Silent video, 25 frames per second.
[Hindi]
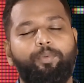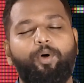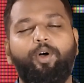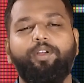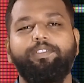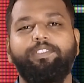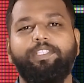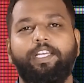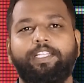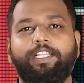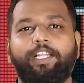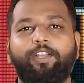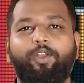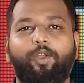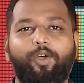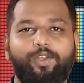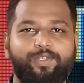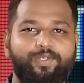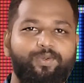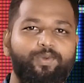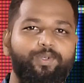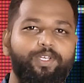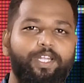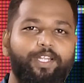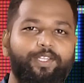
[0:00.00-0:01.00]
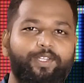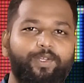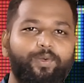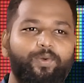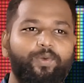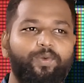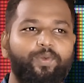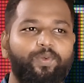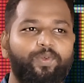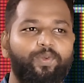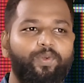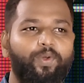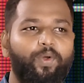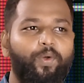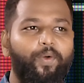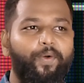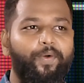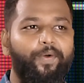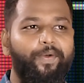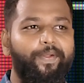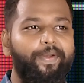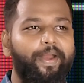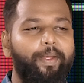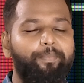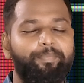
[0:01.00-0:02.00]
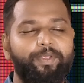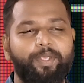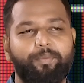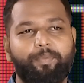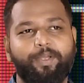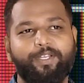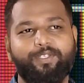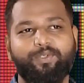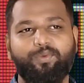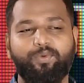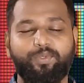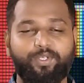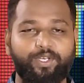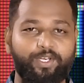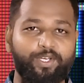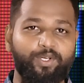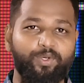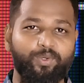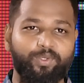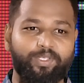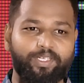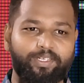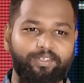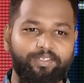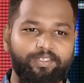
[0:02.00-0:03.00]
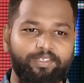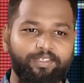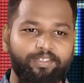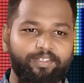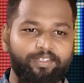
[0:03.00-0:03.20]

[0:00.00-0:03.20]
बहुत ज़्यादा लॉस्ट हो जाते हो और आपके पास कुछ नहीं होता